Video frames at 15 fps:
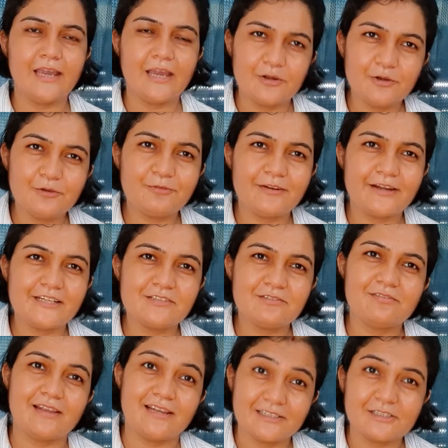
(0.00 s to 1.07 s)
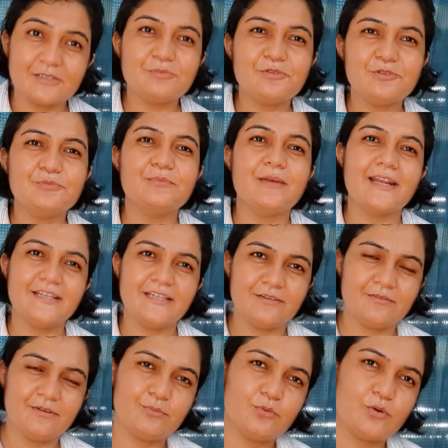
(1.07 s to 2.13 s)
हेलो फ्रेंड्स वेलकम टू माय
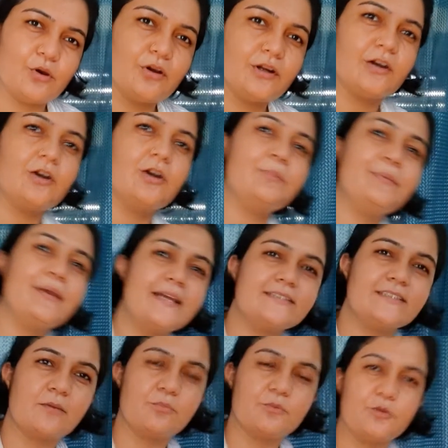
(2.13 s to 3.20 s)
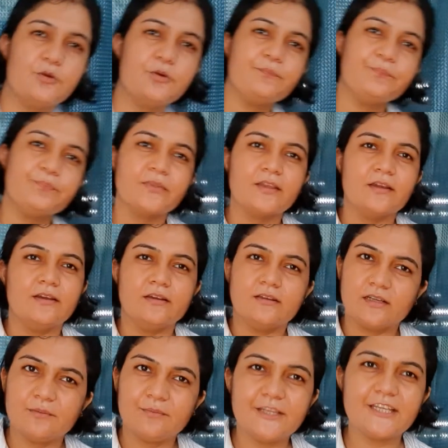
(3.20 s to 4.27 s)
डीवी ब्लॉग और मैं आज आपको
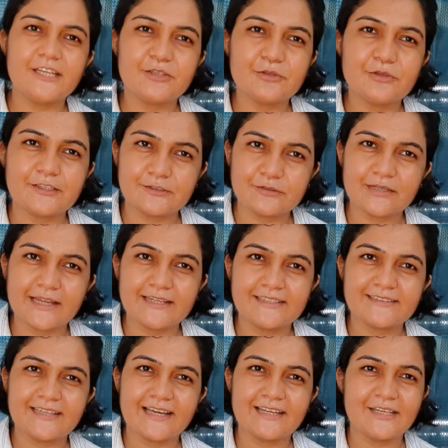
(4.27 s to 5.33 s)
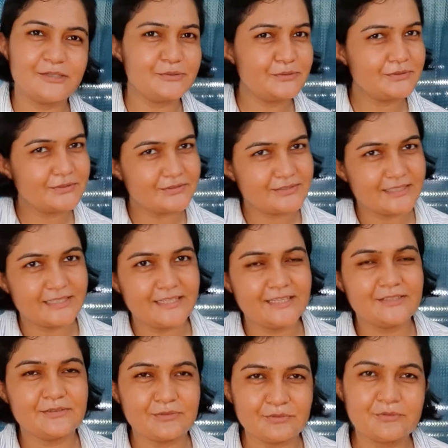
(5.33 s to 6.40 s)
कबीर के दोहे सुनाने जा रही हूं तो
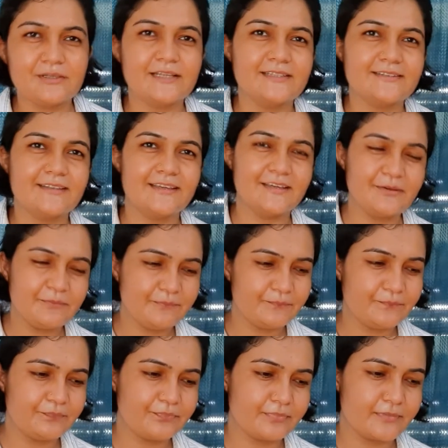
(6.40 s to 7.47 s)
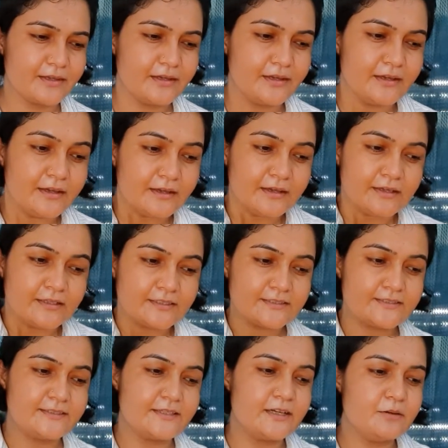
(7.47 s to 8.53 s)
चलिए शुरू करते हैं
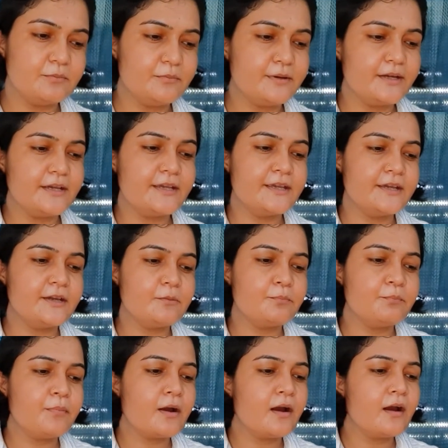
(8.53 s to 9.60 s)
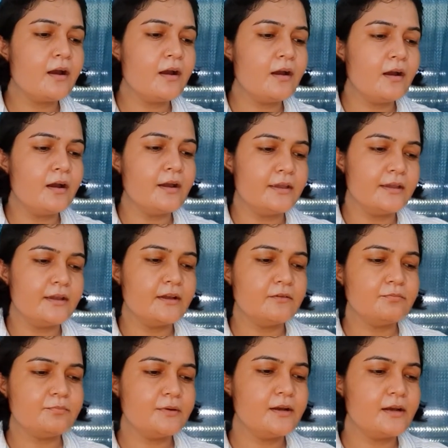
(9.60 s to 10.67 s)
समय पाय
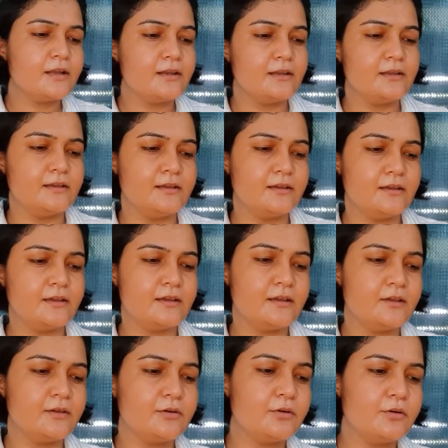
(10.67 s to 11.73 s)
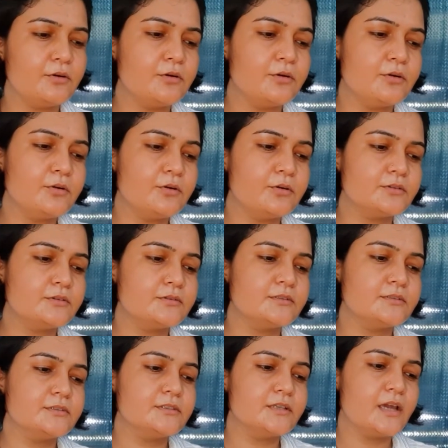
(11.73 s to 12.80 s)
फल होत
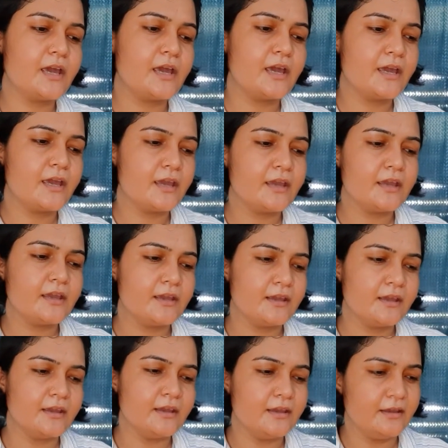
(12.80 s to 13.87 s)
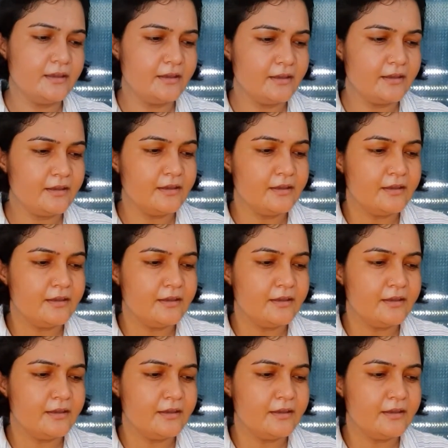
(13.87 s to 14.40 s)
है